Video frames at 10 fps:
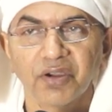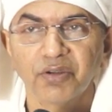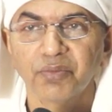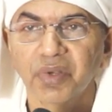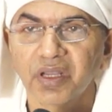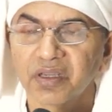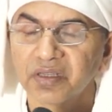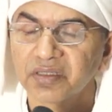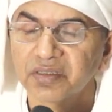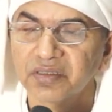और बड़ा
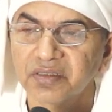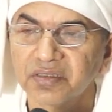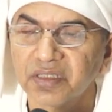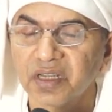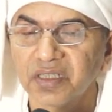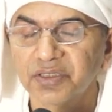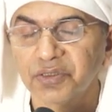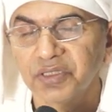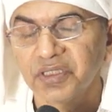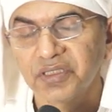सरा
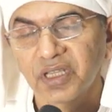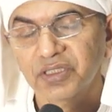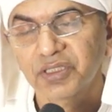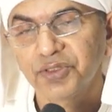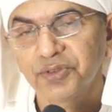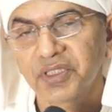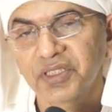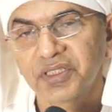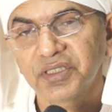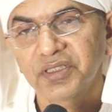इसकी इजाज़त क्यों
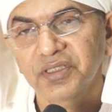देती